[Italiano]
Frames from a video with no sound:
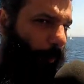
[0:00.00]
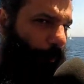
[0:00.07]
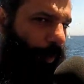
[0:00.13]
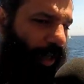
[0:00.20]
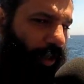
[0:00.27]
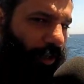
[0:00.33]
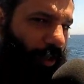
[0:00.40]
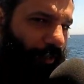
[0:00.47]

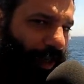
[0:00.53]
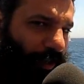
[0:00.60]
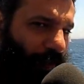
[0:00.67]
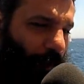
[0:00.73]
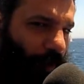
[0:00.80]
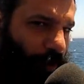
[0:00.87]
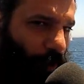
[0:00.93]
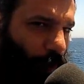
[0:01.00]
Ben ritrovati
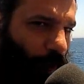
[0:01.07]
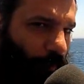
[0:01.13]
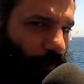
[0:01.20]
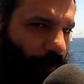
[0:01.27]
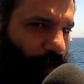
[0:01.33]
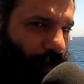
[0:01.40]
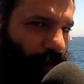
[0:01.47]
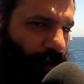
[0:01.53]
in questo nuovo
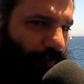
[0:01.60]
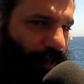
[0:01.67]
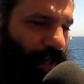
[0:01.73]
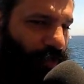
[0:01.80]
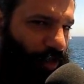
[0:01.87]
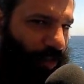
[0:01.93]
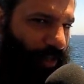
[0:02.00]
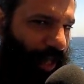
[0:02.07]
video dei
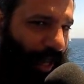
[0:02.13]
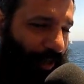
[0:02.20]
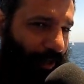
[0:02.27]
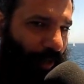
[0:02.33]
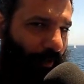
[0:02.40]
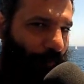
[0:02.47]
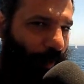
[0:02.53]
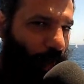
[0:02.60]
Viaggi
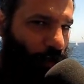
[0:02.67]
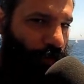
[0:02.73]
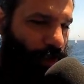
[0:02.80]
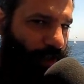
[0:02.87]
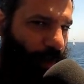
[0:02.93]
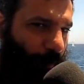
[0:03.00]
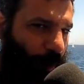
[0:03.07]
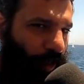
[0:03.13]
Sacri. Oggi
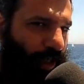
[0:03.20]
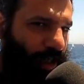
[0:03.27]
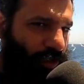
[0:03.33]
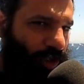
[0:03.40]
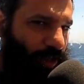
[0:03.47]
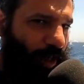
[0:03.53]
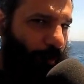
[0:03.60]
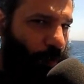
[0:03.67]
siamo in
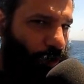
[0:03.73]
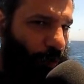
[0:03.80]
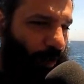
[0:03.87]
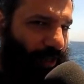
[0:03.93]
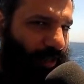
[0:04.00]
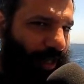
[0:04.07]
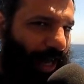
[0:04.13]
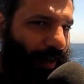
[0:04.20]
Grecia, siamo su
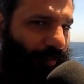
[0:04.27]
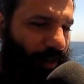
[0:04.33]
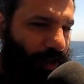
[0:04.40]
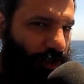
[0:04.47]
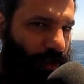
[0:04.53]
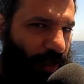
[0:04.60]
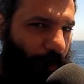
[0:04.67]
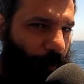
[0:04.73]
questa nave che
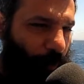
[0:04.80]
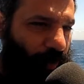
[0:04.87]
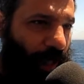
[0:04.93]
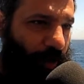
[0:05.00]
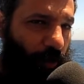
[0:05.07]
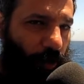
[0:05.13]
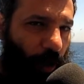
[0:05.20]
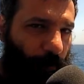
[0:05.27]
ci sta
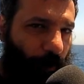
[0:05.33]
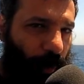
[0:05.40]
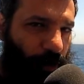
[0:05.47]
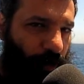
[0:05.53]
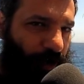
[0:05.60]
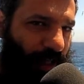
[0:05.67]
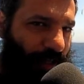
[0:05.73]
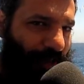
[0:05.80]
portando dal
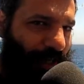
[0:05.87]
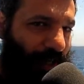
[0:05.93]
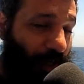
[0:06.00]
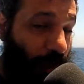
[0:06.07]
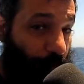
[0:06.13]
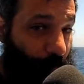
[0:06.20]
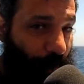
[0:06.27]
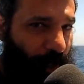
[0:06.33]
porto di
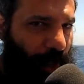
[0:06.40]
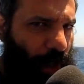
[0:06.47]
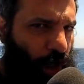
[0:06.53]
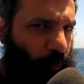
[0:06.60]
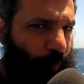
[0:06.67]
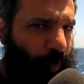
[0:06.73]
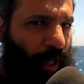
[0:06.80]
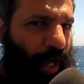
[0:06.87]
Atene, il
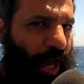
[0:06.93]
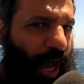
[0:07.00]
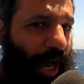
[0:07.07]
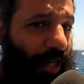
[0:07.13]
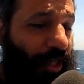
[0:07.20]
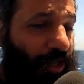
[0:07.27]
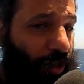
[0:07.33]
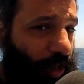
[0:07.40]
Pireo,
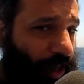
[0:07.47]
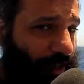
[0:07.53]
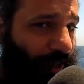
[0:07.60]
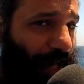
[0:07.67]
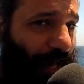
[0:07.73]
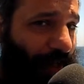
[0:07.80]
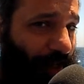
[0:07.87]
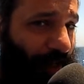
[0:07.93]
all'isola
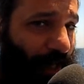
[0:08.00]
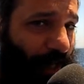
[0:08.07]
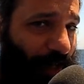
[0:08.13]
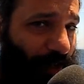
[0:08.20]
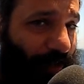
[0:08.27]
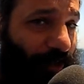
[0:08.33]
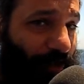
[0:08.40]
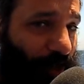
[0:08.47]
di Egina,
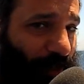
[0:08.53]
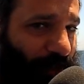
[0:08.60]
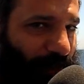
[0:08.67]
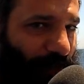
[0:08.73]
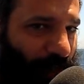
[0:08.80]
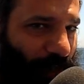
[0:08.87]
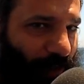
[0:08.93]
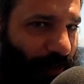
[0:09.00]
all'isola di
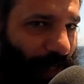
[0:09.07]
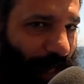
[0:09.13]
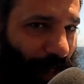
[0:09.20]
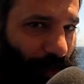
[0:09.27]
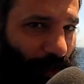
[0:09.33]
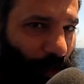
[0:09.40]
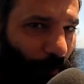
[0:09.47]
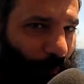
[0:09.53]
San
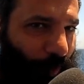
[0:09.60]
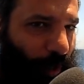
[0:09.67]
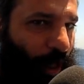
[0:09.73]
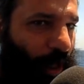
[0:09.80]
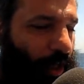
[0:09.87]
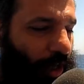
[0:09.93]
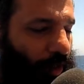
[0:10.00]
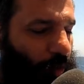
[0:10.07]
Nettario.
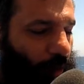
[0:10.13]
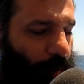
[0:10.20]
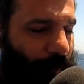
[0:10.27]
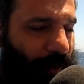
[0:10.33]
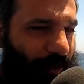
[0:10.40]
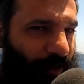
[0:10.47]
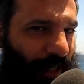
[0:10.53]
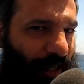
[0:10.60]

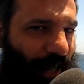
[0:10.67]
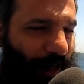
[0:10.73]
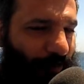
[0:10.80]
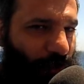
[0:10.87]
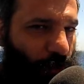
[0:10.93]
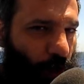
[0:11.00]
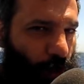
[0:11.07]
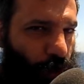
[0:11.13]
Naturalmente le
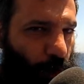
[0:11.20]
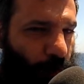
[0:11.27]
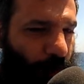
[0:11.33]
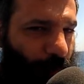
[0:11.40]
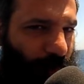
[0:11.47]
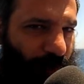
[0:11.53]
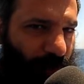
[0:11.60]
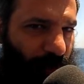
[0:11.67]
navi sono
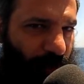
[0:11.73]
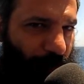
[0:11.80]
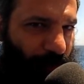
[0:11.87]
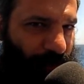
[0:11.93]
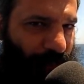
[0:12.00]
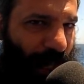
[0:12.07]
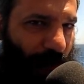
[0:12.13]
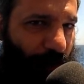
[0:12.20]
assolutamente
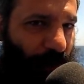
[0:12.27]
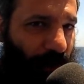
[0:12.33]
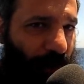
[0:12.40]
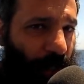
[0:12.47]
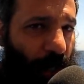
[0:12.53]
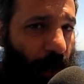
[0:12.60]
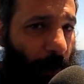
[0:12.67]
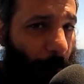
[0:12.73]
indispensabili
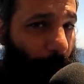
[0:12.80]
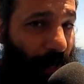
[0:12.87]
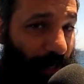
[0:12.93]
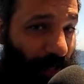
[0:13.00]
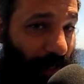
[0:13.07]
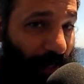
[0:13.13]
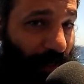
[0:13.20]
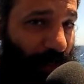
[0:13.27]

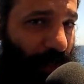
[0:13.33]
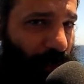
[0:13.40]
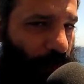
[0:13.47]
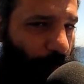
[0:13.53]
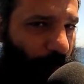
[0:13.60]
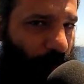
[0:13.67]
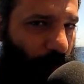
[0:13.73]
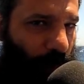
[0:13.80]
per la
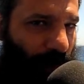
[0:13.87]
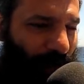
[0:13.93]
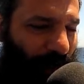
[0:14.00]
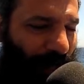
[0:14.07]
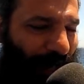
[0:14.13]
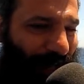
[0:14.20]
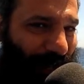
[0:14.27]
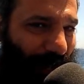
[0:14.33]
Grecia per
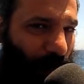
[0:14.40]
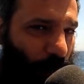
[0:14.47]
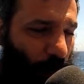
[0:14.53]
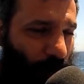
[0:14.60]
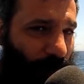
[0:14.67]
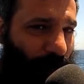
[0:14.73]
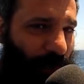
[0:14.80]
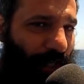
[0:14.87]
collegare il
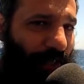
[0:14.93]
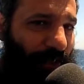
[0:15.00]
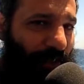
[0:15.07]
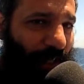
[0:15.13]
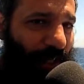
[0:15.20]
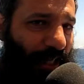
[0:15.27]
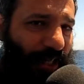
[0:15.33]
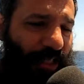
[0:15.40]

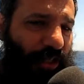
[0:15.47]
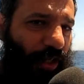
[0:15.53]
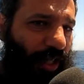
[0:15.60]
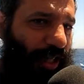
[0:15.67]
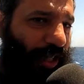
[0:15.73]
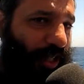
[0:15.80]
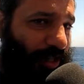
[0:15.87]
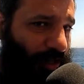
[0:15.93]
continente alle
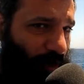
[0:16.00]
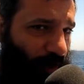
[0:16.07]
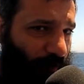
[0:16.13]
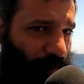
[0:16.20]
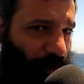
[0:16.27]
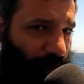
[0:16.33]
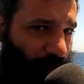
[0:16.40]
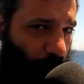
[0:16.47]
isole e le isole
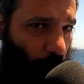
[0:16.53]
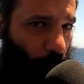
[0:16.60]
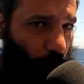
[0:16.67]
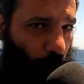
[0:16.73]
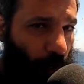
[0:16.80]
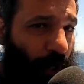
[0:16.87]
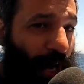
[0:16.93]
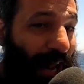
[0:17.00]
fra di
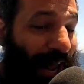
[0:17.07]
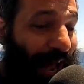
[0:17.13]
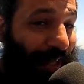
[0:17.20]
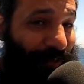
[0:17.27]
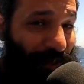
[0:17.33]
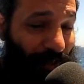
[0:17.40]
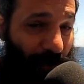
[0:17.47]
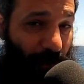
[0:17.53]
loro.
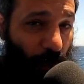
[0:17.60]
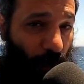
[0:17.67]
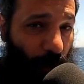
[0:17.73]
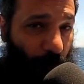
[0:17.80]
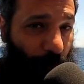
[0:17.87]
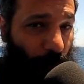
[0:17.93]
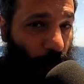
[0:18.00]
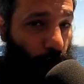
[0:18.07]

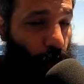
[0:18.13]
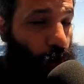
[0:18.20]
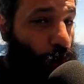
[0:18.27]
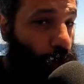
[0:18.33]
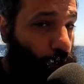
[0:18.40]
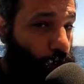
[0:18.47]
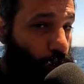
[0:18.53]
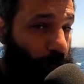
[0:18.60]
Attenzione però,
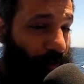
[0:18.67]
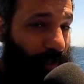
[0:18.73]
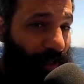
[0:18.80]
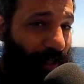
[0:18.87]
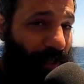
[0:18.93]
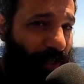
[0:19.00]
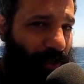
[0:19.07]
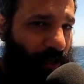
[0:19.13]
non tutte
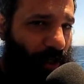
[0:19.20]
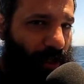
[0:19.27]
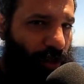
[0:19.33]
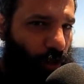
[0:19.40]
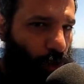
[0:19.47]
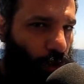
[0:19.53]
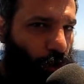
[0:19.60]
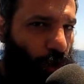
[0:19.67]
le isole
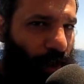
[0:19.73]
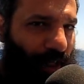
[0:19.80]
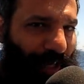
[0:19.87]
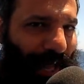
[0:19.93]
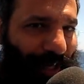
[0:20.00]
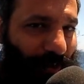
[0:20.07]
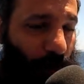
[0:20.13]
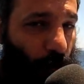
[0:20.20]
sono
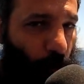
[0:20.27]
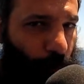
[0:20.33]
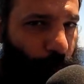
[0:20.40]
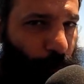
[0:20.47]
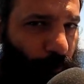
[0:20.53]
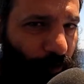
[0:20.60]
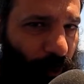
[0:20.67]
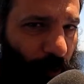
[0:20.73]
collegate con
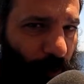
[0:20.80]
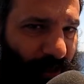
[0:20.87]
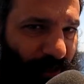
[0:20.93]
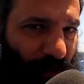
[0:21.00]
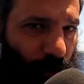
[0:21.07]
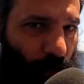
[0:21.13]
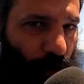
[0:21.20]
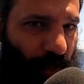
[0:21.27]
più
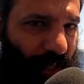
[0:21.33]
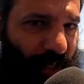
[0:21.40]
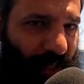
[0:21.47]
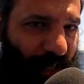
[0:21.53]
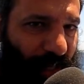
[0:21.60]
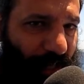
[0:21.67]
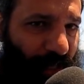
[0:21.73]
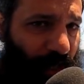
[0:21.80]
frequenze
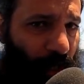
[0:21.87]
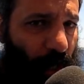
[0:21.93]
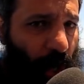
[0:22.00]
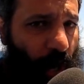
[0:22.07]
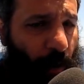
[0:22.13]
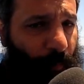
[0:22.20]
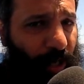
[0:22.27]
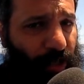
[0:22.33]
giornaliere,
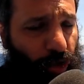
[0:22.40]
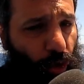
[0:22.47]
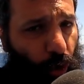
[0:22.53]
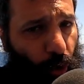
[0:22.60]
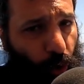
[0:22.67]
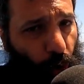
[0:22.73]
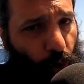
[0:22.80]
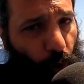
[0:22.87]
ma
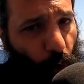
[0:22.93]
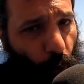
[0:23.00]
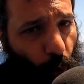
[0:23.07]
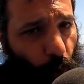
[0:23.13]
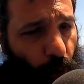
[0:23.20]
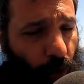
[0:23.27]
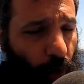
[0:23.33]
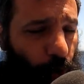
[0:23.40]
solo con
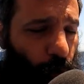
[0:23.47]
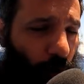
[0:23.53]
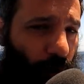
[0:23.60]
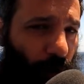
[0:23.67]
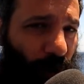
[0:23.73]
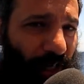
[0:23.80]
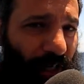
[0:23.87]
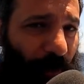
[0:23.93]
uno o due
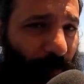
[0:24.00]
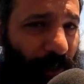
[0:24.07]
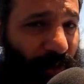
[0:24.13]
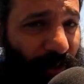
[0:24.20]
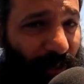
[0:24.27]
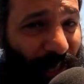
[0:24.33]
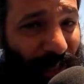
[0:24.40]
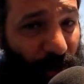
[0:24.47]

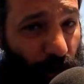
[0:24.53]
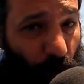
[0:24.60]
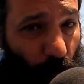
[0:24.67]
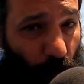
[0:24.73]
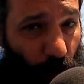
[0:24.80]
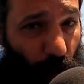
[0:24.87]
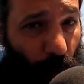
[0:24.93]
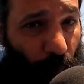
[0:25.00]
collegamenti al
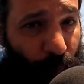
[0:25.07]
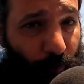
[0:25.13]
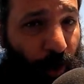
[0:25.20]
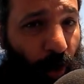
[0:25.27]
giorno.